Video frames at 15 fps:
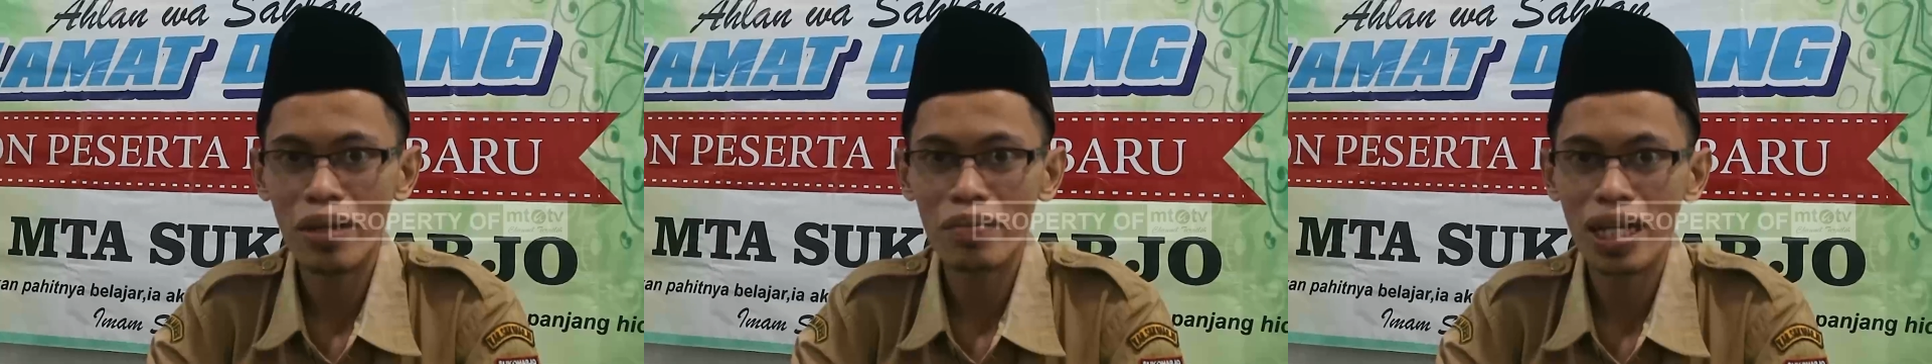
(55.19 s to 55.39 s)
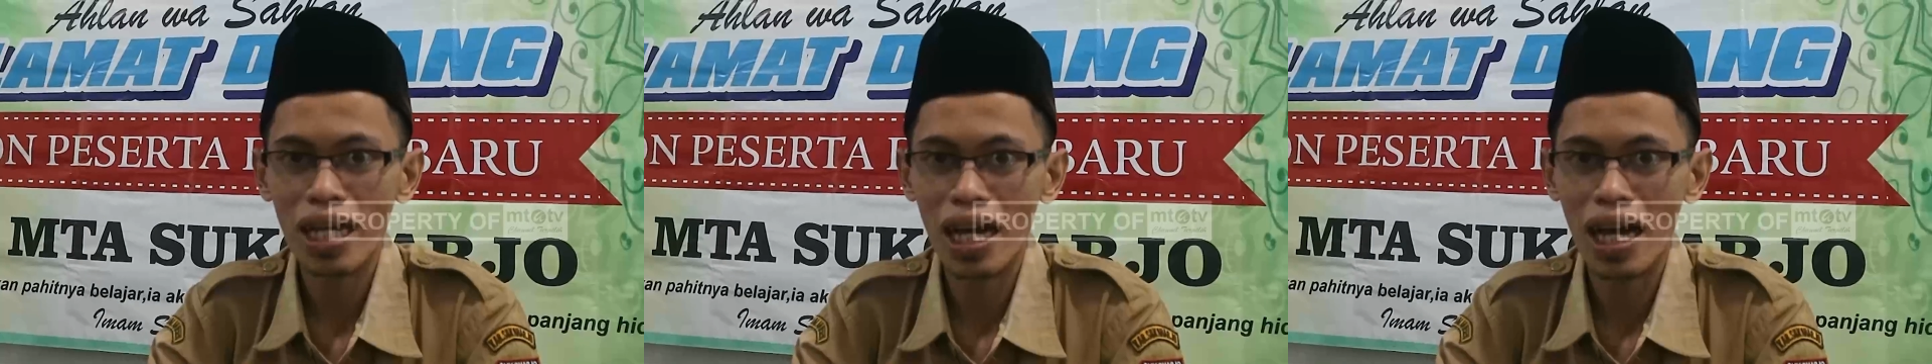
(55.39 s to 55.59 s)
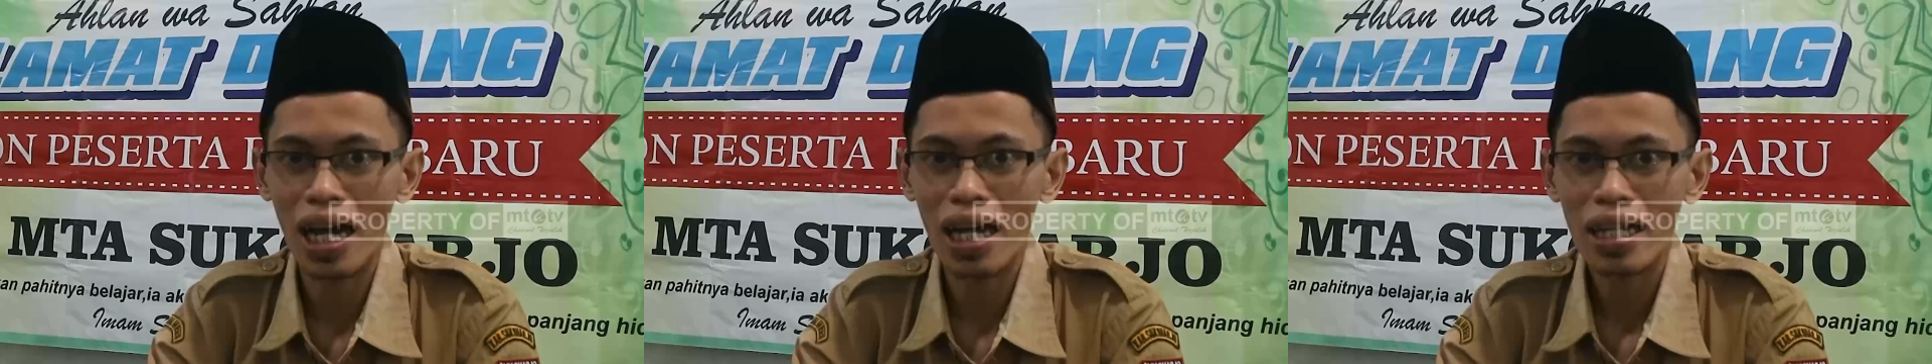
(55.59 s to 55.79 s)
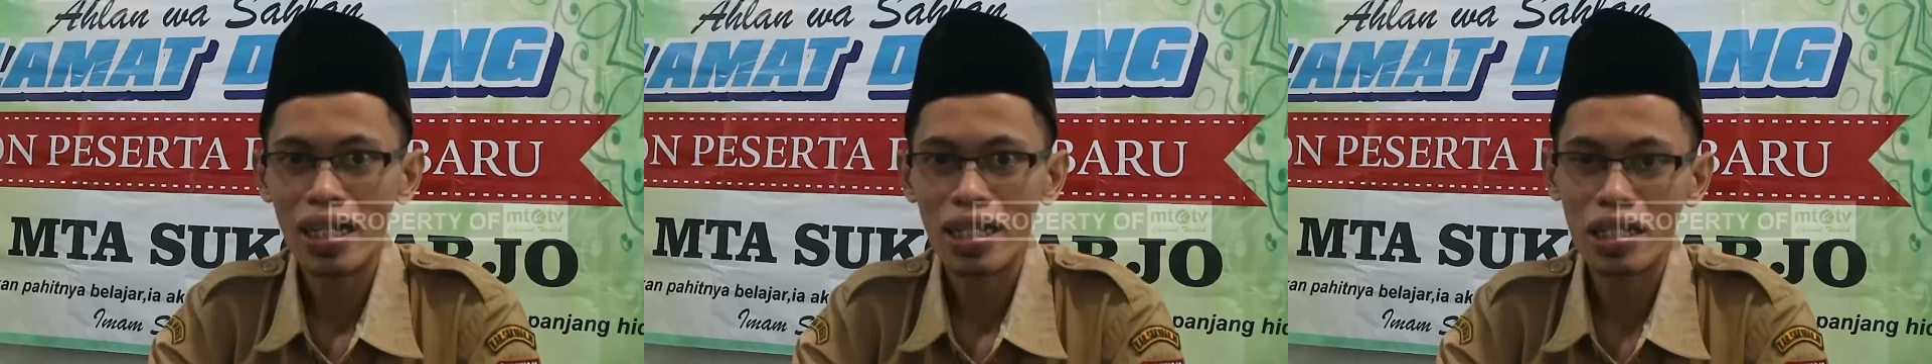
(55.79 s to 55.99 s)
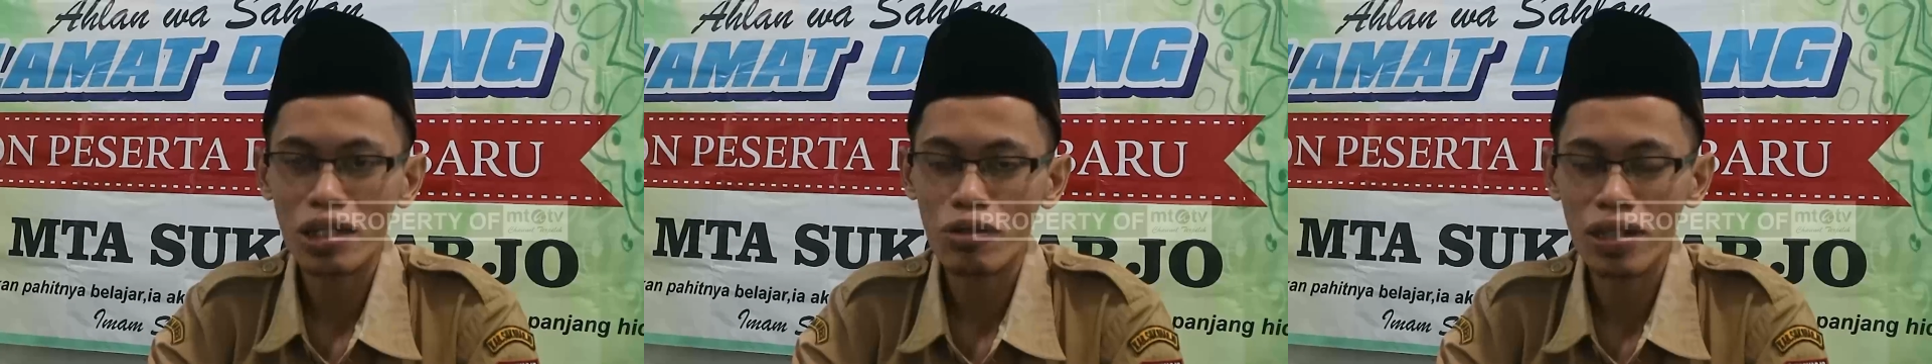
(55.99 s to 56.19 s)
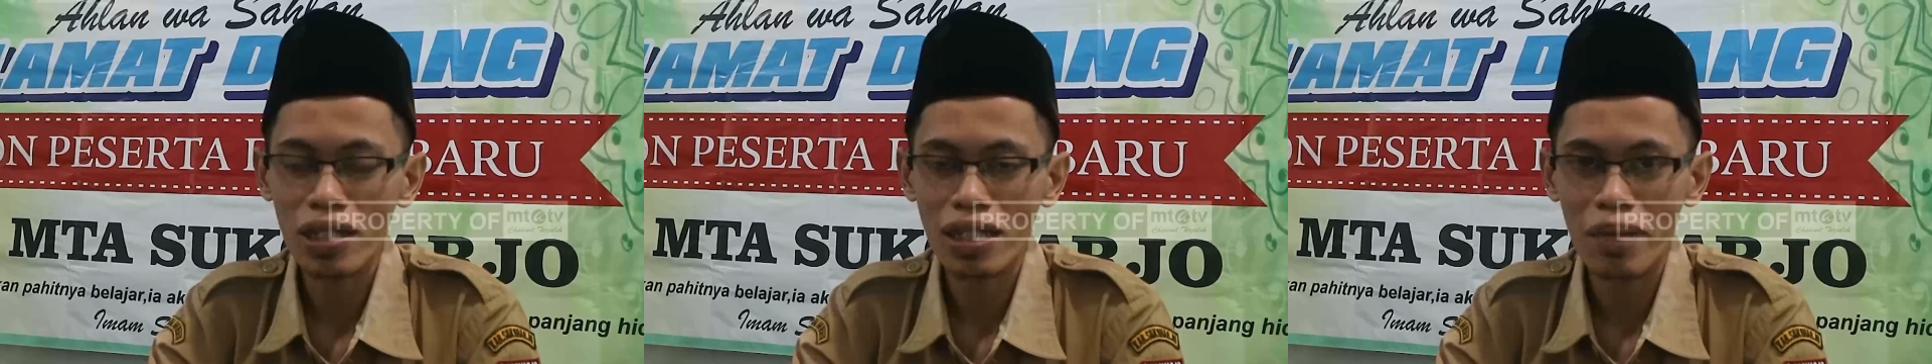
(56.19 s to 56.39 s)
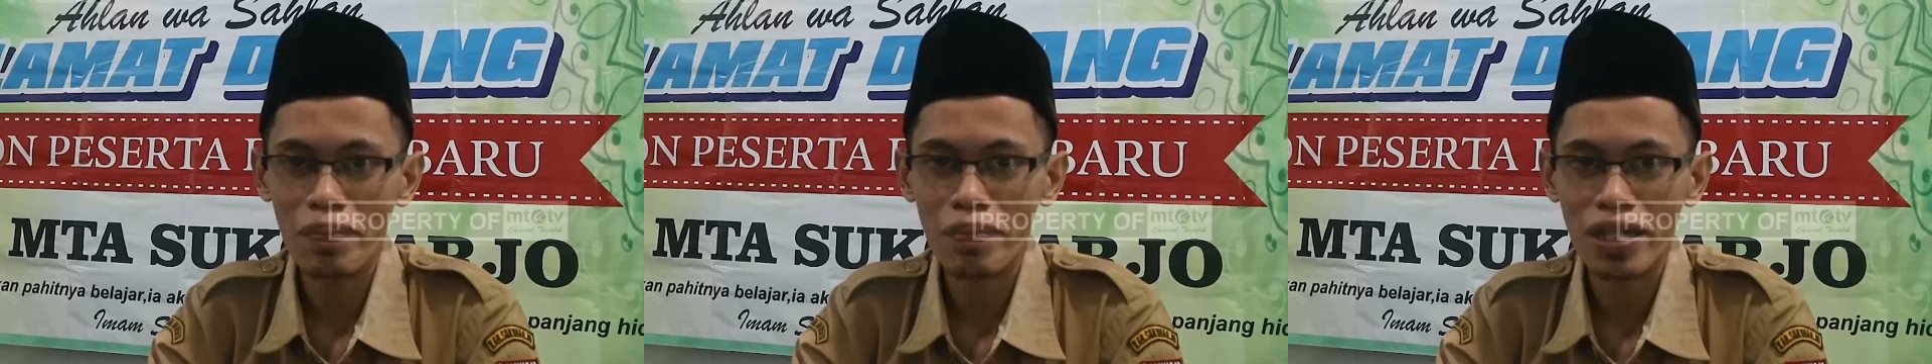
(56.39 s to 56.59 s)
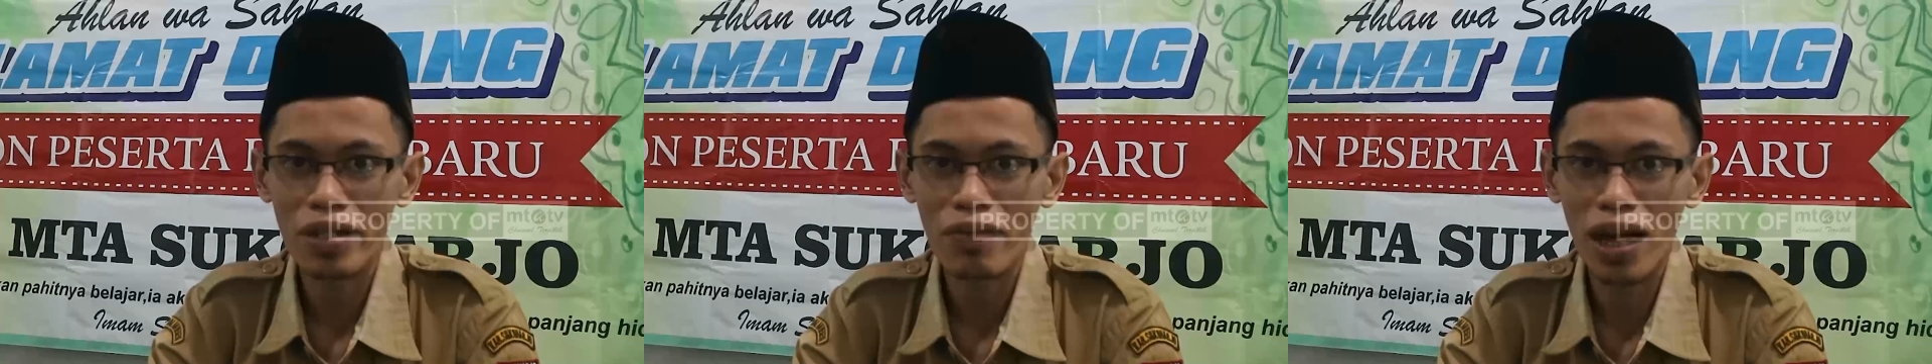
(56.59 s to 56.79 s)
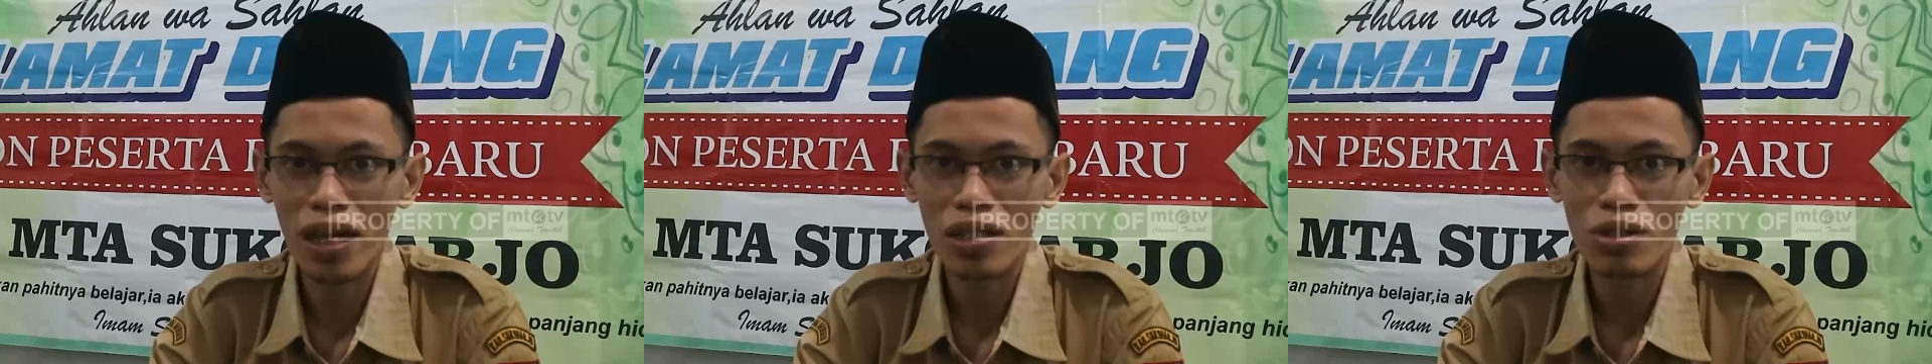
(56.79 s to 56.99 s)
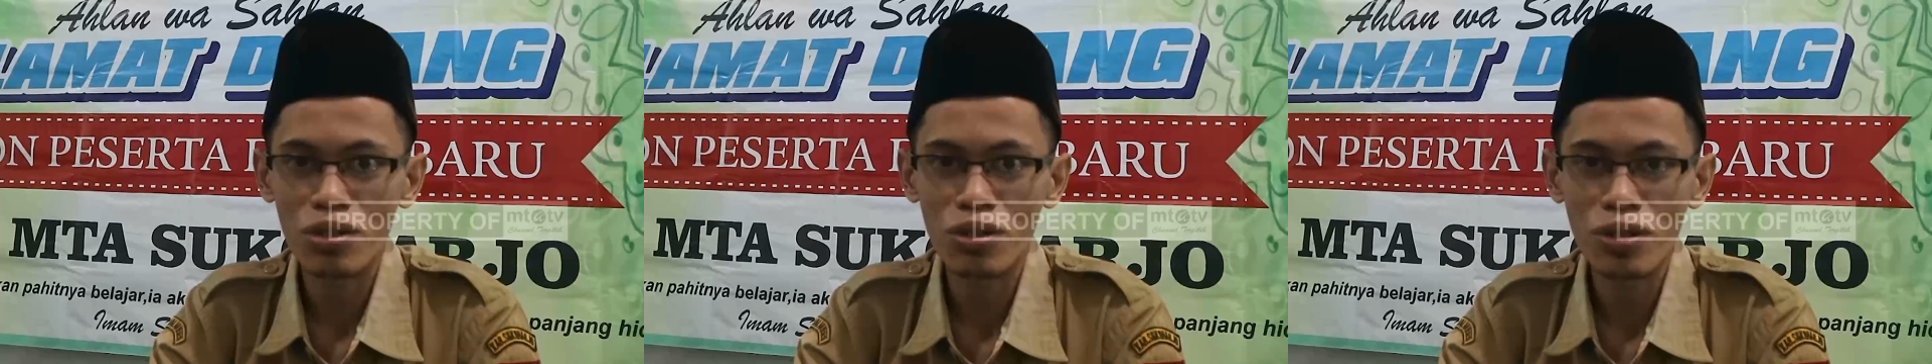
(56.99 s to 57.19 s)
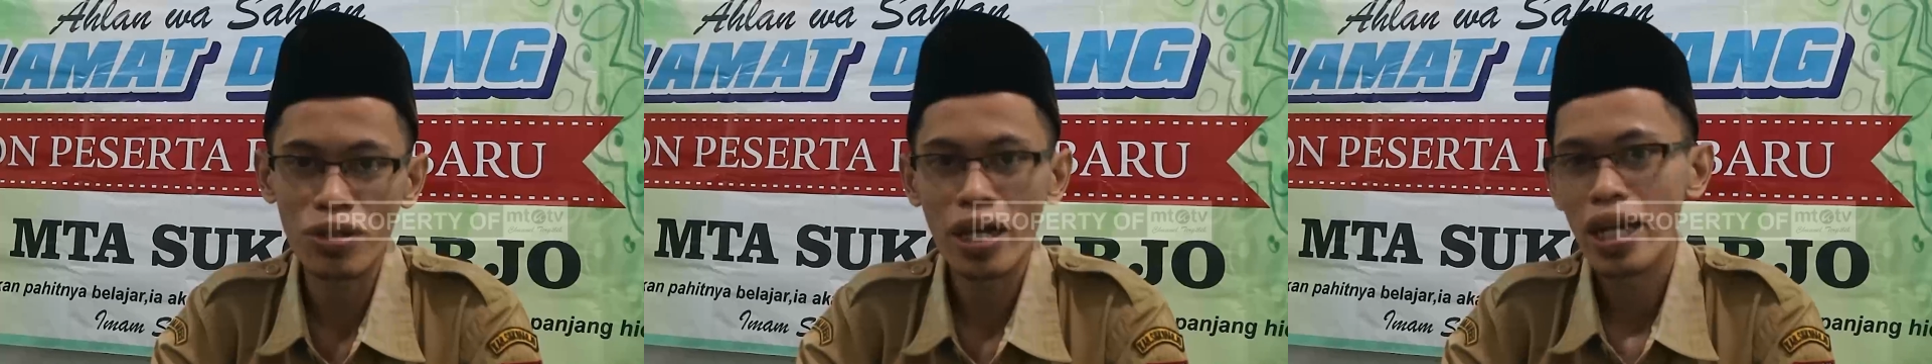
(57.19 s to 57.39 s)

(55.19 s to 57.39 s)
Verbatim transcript: MTA itu kita beri waktu